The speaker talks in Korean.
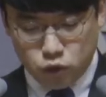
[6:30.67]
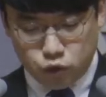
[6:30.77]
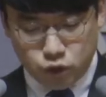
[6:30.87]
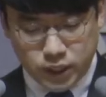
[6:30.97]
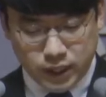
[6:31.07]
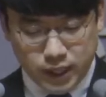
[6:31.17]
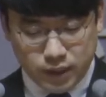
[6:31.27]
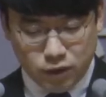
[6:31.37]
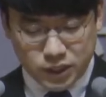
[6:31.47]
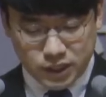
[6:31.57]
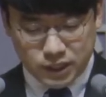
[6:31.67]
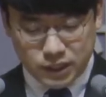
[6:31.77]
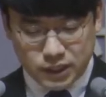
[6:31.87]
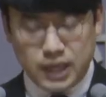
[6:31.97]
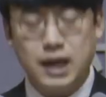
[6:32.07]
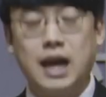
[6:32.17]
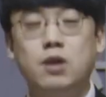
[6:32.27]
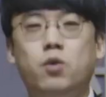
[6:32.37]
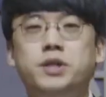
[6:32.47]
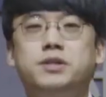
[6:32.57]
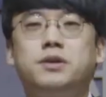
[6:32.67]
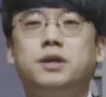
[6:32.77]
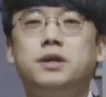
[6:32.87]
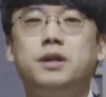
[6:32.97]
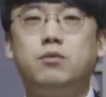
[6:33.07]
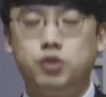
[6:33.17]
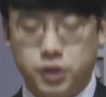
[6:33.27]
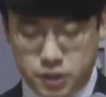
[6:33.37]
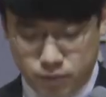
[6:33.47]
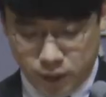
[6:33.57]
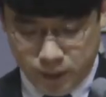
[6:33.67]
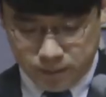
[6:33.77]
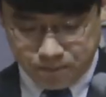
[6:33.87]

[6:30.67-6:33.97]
중체대한 것인지를 잘 알고 있었기 때문이었습니다.